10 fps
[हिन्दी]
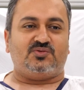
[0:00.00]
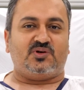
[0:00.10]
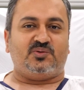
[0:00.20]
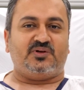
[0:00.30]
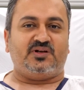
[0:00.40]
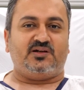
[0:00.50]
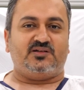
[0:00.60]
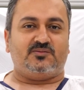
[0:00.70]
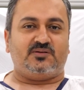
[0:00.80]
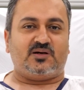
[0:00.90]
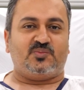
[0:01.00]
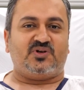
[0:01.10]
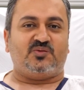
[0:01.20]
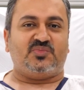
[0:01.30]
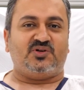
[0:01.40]
इमिडिएटली जब यहाँ
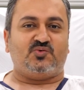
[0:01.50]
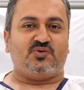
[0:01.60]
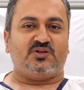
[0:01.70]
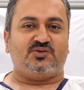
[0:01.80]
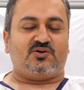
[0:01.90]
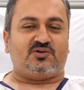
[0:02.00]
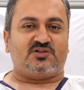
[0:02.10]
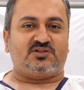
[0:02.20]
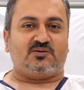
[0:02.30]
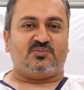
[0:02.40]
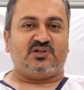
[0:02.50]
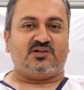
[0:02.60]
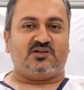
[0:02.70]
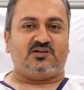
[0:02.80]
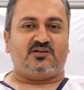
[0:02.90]
पर एडमिट हुए डॉक्टर साहब ने